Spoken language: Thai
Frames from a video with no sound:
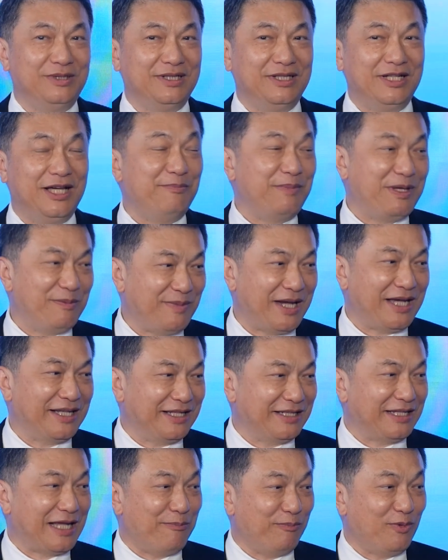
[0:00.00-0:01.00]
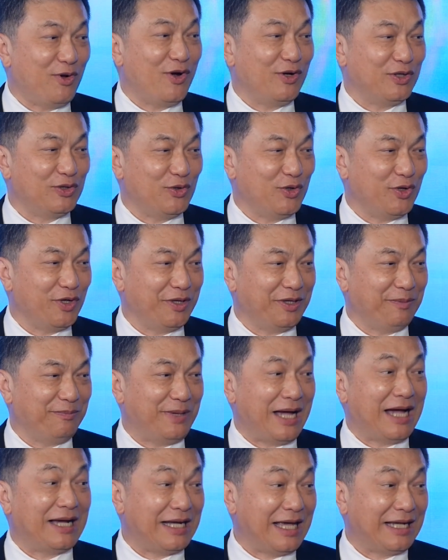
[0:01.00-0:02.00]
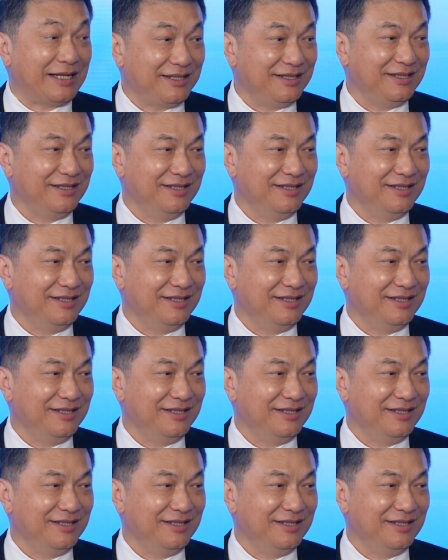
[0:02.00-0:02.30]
เริ่มใหม่ๆเนี่ยนำร่องโดยภาครัฐ